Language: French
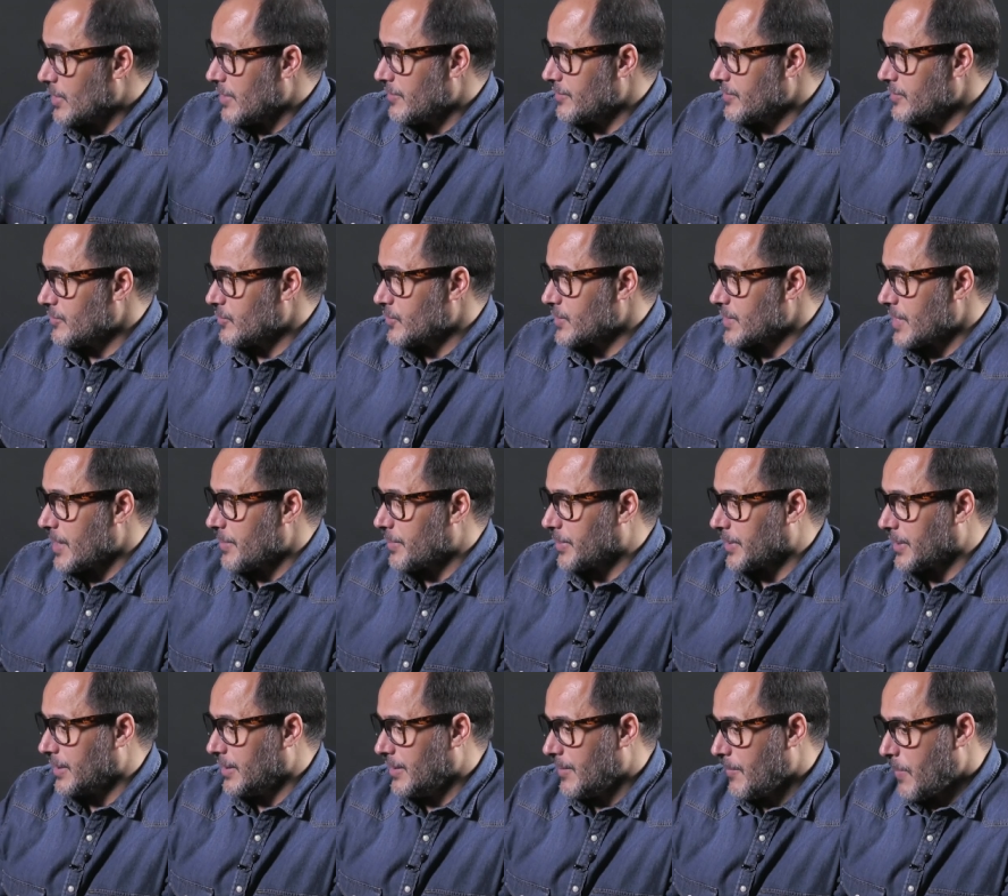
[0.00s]
que la vie vous a
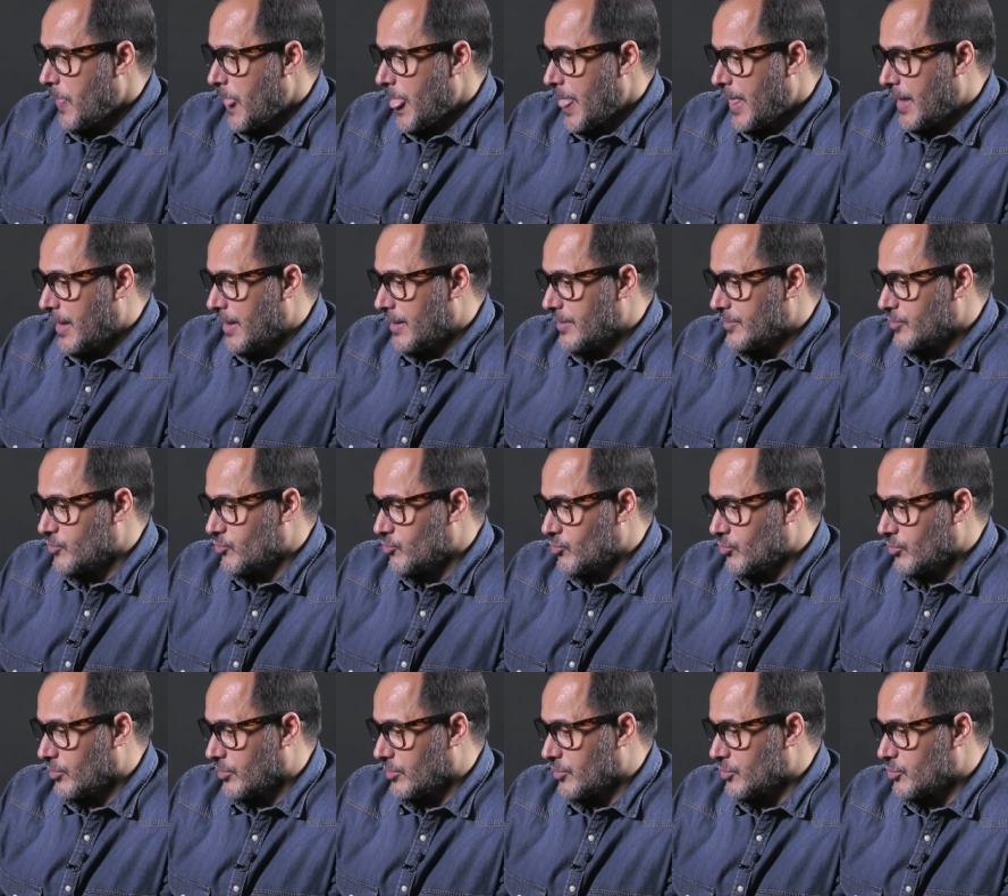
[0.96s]
appris
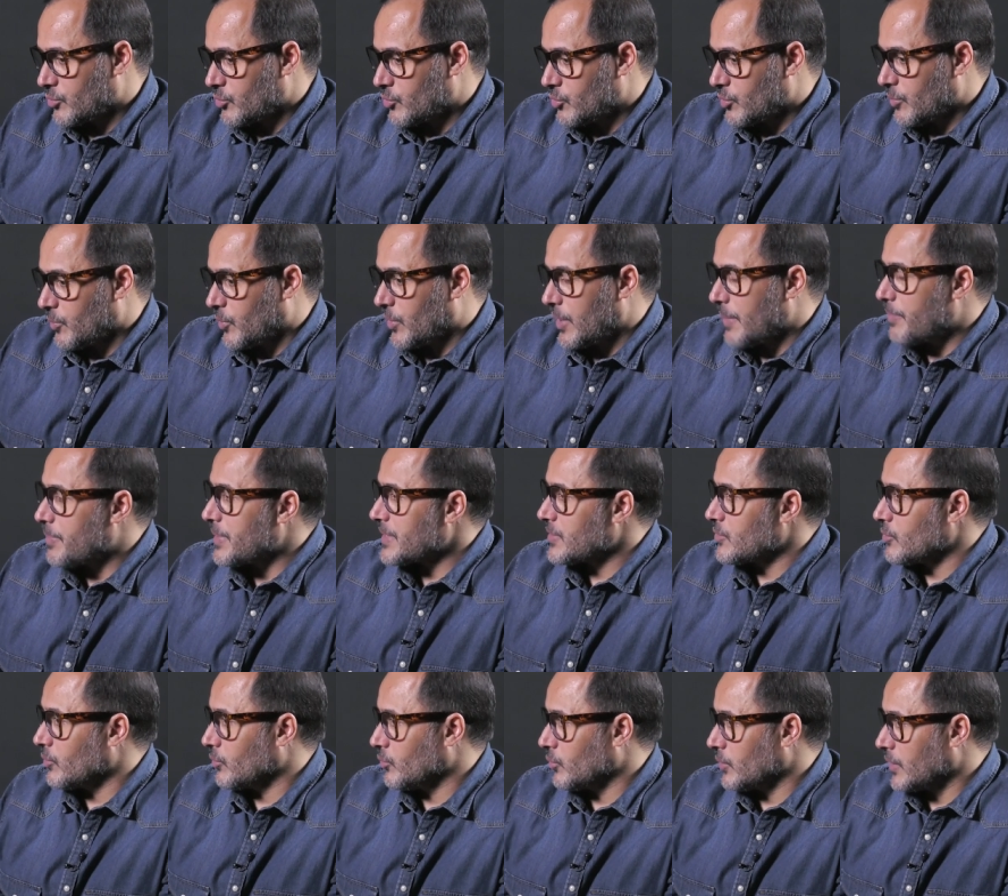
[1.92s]
sur justement la
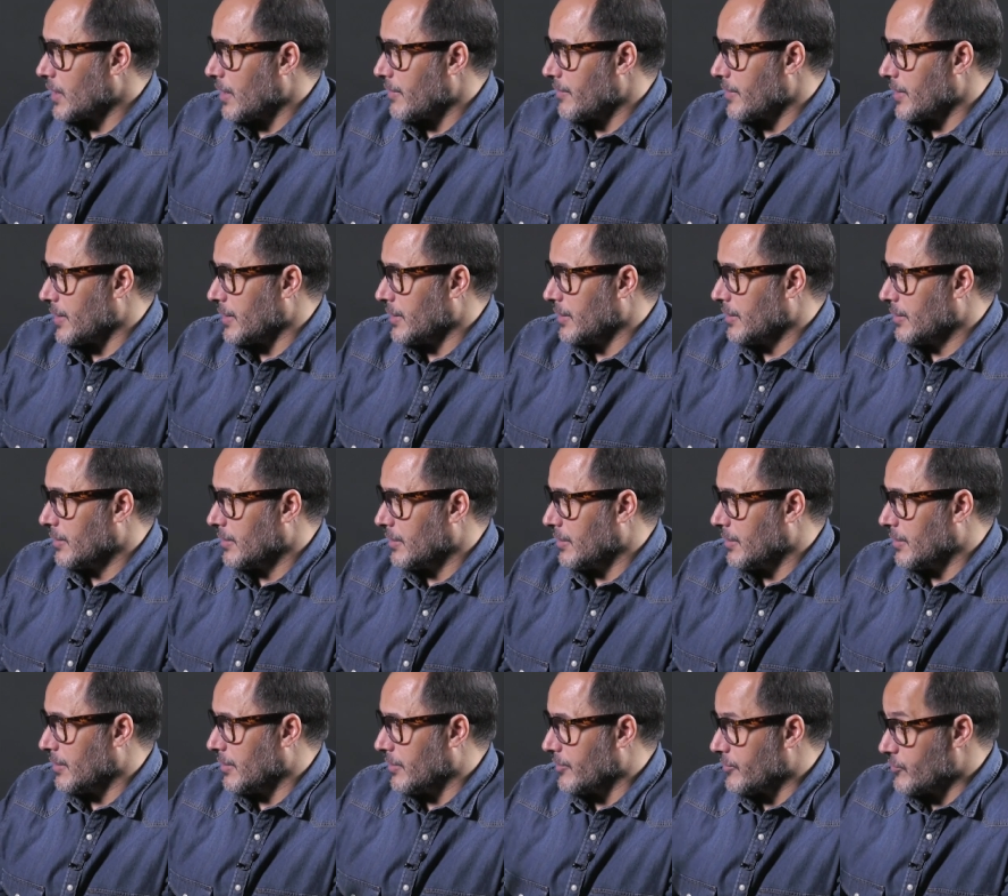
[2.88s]
passion du travail,
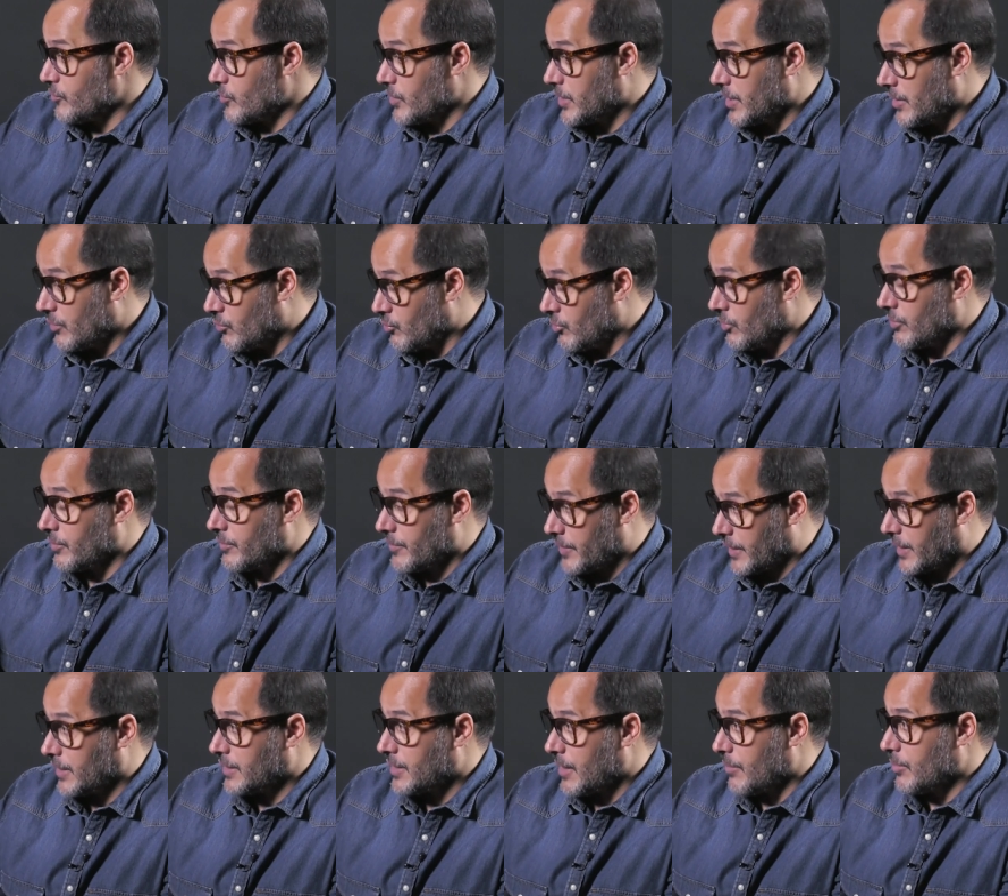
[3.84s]
euh, vous qui êtes une
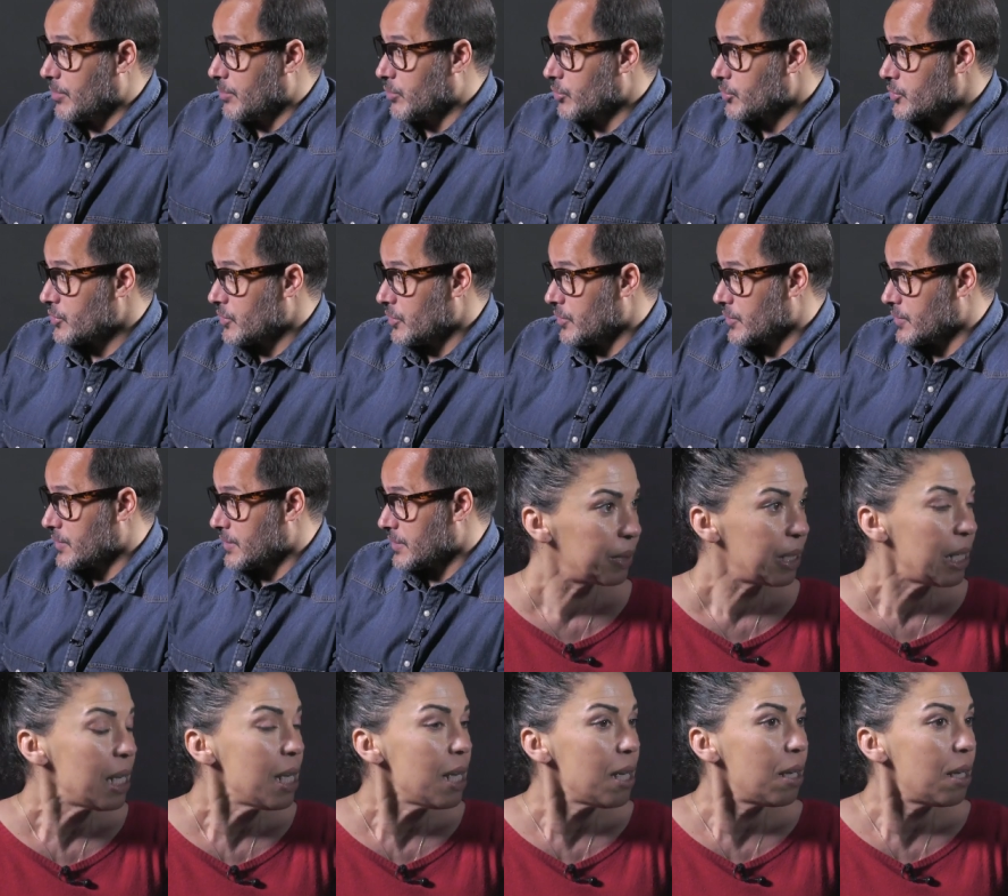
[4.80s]
véritable bosseuse